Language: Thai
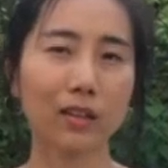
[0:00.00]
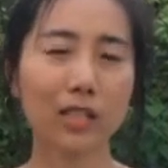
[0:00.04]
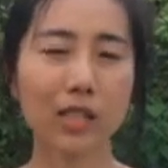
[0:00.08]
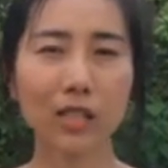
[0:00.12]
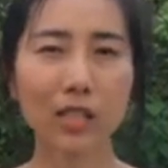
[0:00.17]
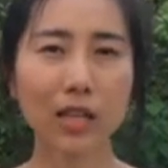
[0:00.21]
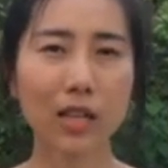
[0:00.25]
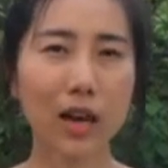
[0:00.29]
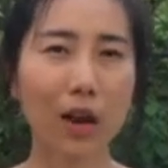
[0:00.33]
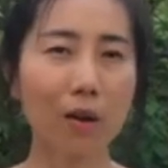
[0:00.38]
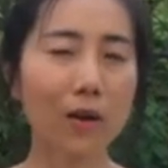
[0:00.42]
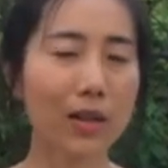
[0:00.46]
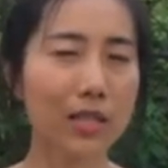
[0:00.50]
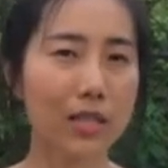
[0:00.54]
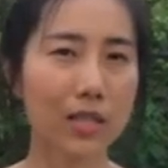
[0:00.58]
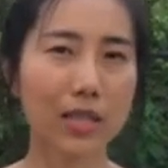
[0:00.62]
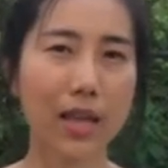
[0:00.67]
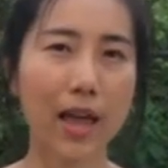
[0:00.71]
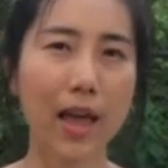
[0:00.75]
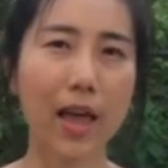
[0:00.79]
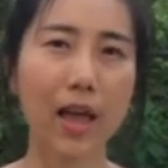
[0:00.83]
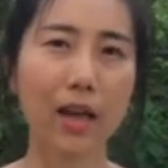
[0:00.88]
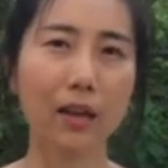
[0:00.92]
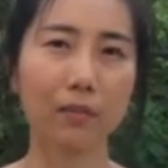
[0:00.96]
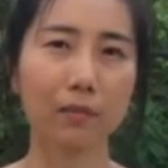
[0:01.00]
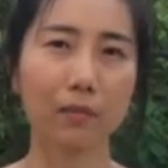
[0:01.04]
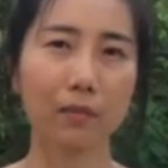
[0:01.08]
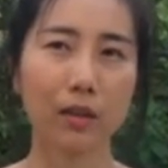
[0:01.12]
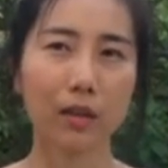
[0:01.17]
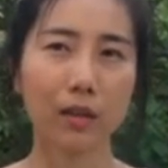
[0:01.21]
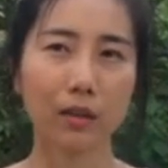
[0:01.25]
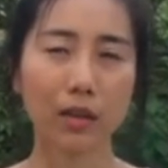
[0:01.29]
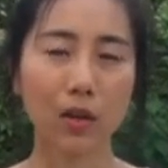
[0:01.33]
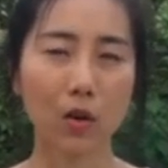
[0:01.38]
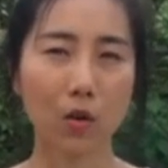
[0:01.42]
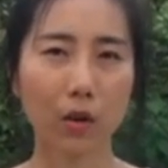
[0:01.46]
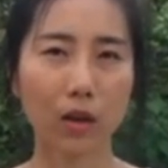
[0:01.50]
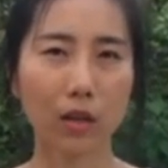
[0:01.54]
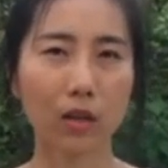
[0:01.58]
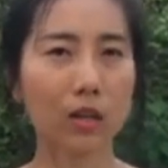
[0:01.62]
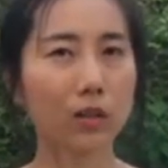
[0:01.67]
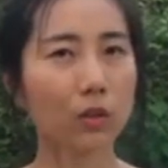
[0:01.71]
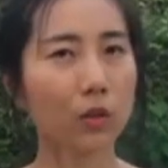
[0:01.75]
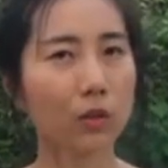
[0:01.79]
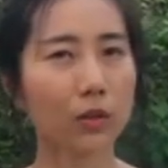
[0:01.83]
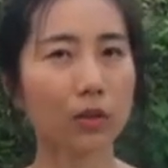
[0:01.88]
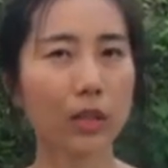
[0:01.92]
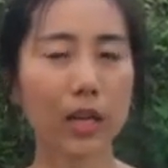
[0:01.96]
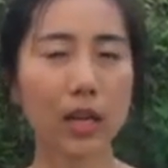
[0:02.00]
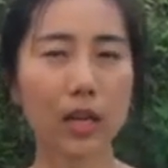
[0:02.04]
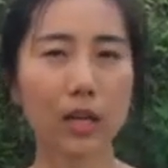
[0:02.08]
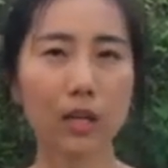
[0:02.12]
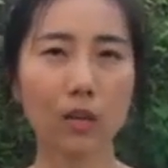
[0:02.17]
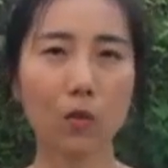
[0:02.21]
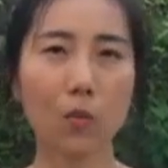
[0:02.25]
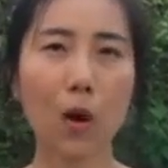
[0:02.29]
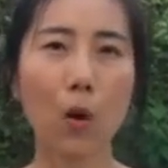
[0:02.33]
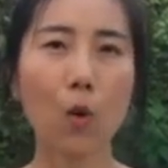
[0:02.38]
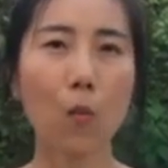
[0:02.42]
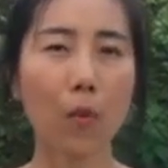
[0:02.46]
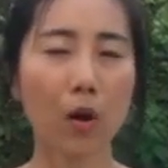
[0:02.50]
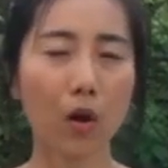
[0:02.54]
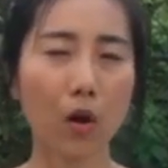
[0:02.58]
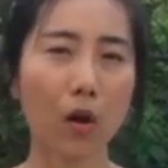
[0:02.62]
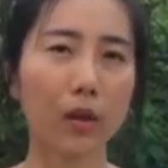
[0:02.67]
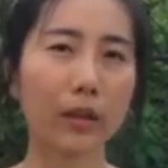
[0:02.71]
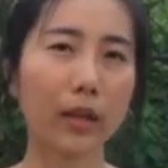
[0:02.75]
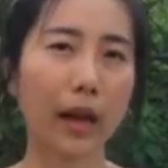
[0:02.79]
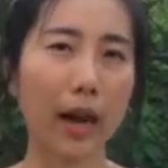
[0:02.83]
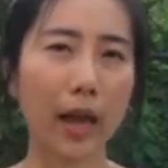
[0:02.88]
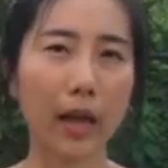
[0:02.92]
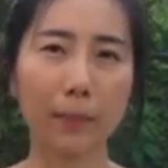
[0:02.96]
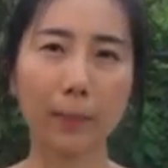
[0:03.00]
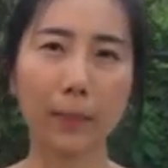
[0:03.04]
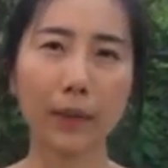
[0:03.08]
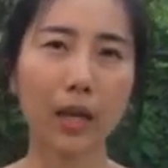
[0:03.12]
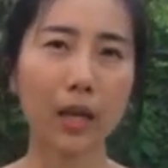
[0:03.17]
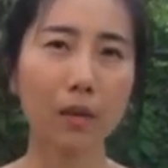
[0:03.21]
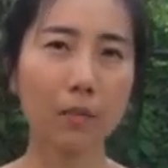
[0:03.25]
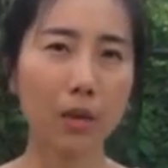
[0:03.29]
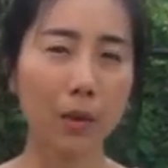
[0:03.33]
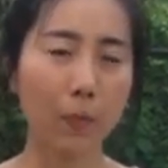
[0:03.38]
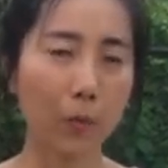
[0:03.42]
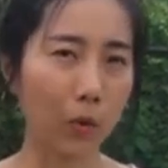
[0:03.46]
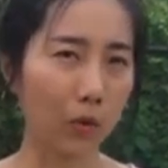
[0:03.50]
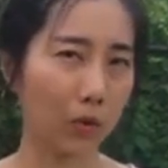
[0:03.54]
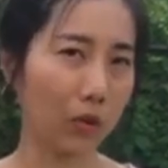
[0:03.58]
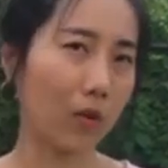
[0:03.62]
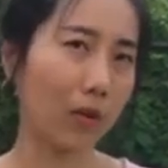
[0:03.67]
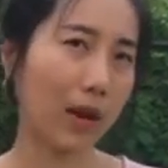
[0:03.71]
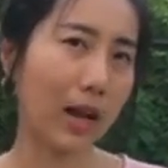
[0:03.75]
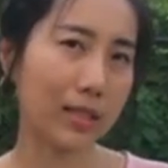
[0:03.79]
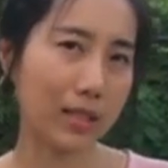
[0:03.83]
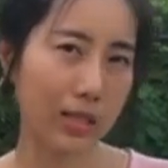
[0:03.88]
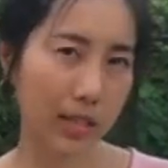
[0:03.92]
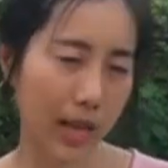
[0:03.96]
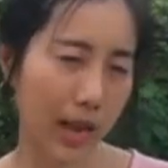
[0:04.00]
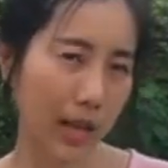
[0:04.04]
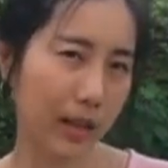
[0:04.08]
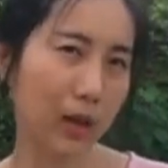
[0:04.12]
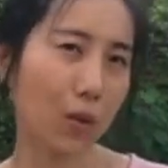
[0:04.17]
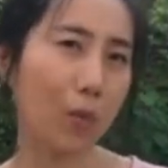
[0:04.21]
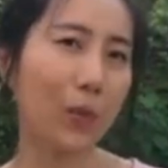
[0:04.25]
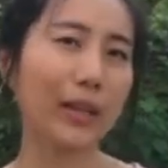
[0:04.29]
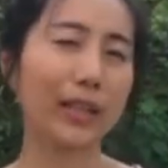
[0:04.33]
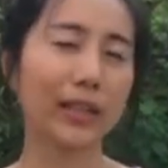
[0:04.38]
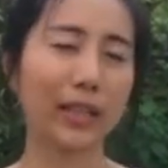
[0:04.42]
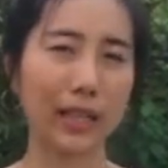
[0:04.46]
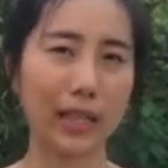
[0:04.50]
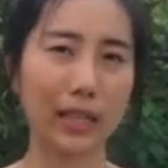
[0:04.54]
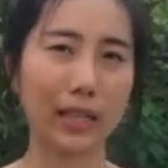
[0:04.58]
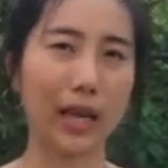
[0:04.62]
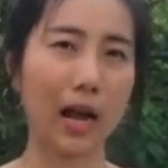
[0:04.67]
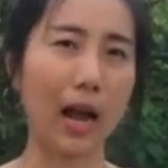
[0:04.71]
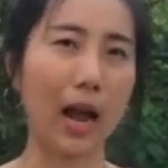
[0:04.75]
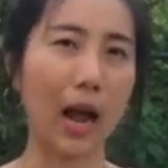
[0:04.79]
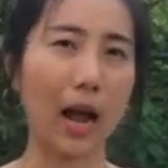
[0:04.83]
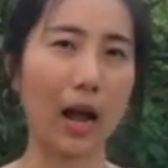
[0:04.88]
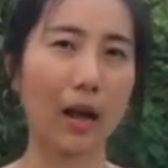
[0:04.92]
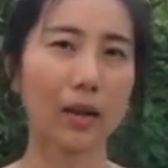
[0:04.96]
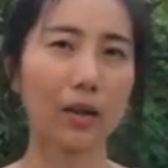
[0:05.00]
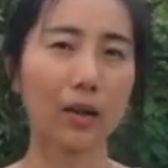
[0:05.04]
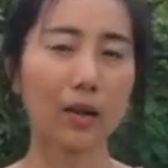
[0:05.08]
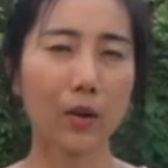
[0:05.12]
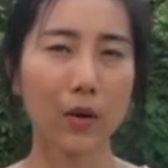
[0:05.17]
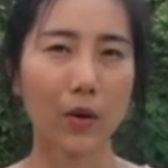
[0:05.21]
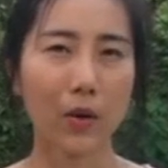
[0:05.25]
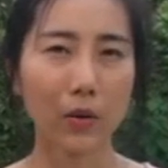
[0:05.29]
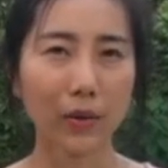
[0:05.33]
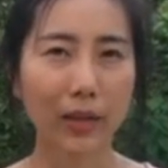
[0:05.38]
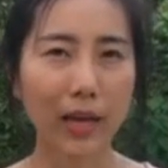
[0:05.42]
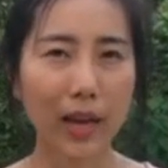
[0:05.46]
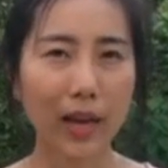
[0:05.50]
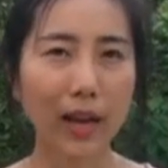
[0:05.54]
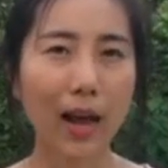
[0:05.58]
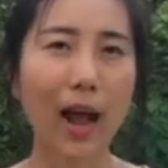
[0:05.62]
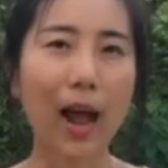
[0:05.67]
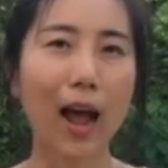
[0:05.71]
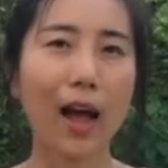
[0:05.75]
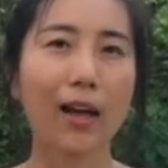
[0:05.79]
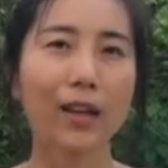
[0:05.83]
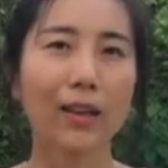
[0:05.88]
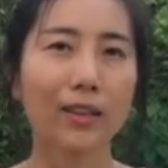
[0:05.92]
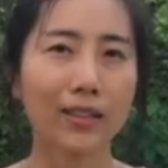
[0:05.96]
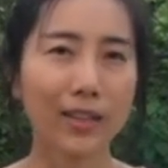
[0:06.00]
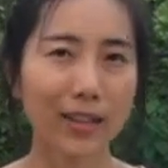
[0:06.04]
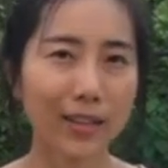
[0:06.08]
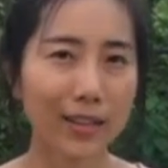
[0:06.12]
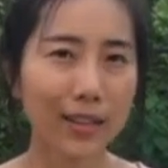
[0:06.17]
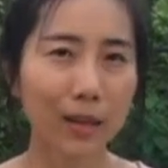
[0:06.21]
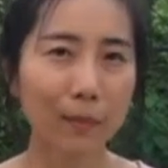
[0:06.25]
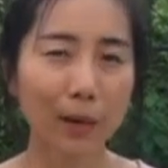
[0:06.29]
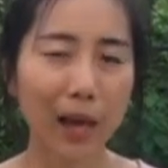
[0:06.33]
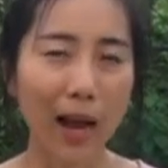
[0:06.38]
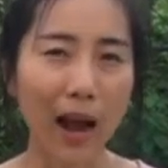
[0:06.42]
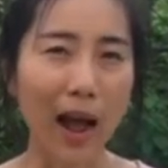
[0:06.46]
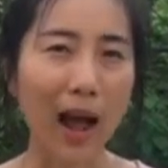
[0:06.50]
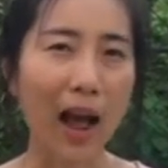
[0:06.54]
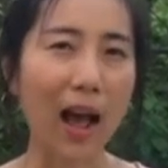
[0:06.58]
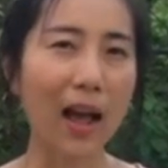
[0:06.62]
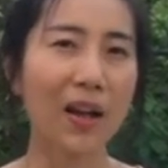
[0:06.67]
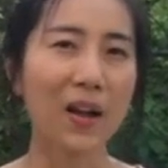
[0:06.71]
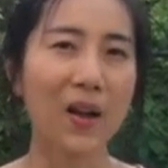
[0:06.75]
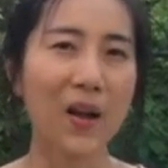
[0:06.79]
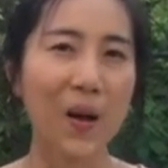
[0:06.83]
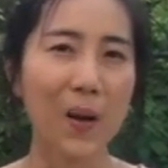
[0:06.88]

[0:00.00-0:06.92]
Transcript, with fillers: จริงๆ แล้วการแสดงเกี่ยวกับเครื่องดนตรี หรือว่าอุปกรณ์อะไรไม่ได้มีผลต่อการแสดงในวันนี้นะคะโอเคค่ะ อย่าลืมนะคะ